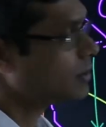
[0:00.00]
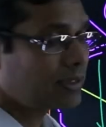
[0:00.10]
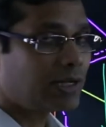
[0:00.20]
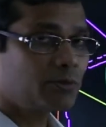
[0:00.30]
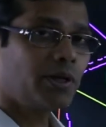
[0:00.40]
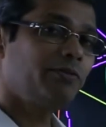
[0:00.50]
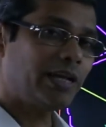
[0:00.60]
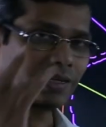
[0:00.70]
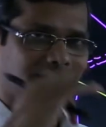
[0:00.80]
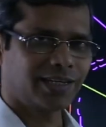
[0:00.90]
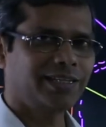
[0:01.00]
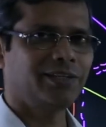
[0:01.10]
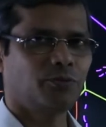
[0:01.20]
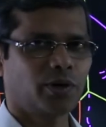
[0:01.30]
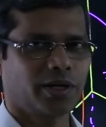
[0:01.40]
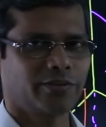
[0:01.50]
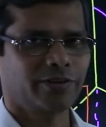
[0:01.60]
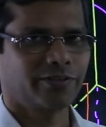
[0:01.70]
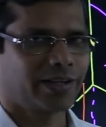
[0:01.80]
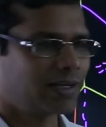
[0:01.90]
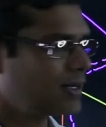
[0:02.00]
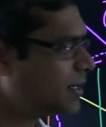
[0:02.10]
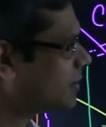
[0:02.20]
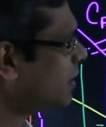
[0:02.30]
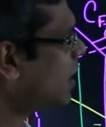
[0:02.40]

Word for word: That is why we had studied what a free vector is.